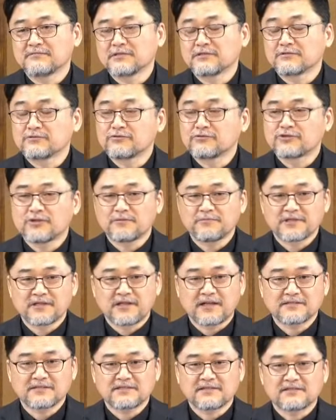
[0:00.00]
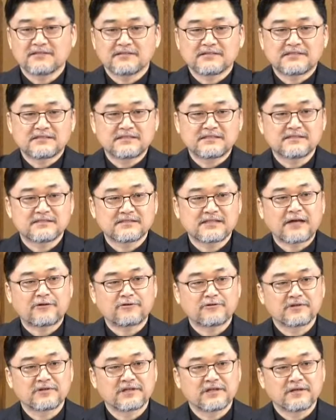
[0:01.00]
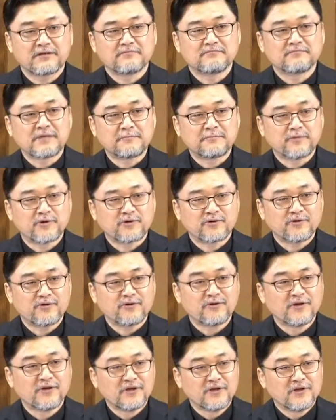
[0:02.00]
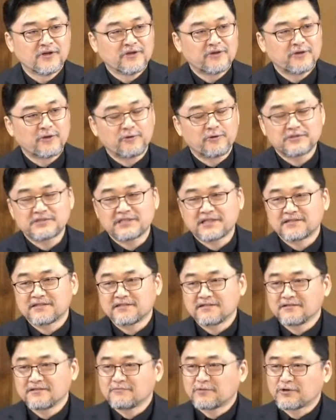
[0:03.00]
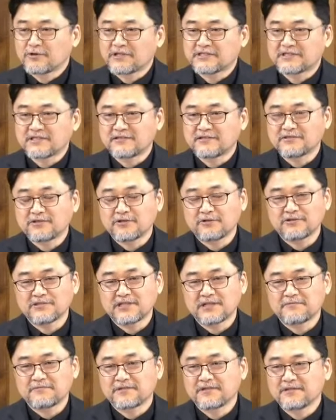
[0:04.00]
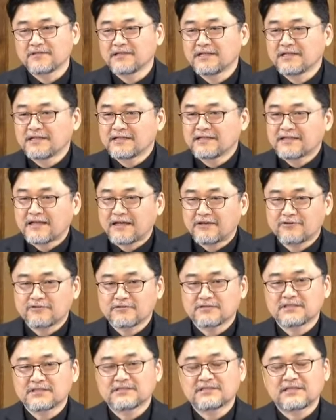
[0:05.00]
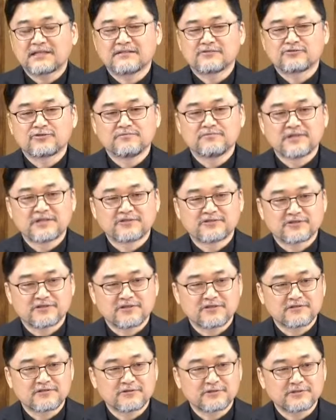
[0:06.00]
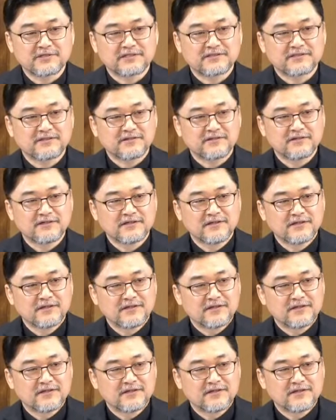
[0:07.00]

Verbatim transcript: 수천 명의 학생들 따로 이렇게 밥 먹고 교육자들, 목회자들, 선교사님들은 따로 식사를 준비해 주셔서 그곳에서